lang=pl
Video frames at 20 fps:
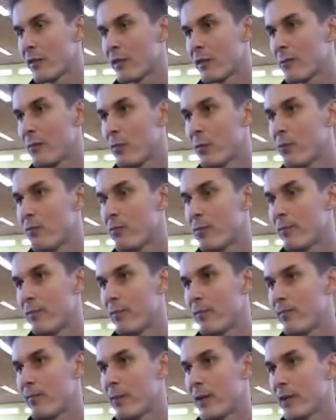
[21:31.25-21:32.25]

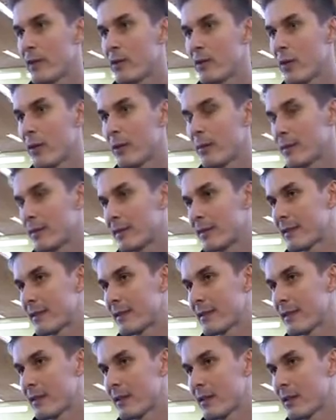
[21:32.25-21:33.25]
współpracujemy
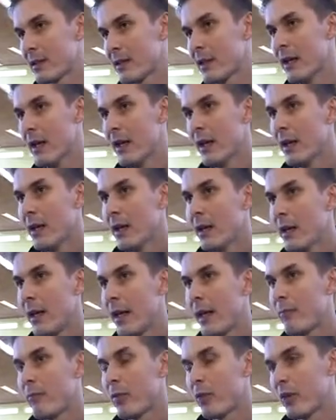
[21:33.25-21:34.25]
z
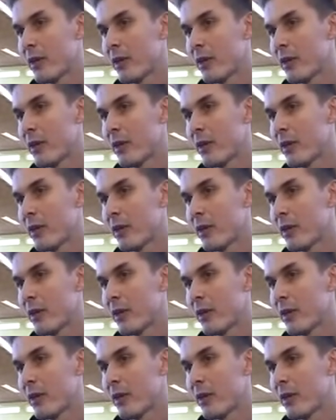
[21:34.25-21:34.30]
e,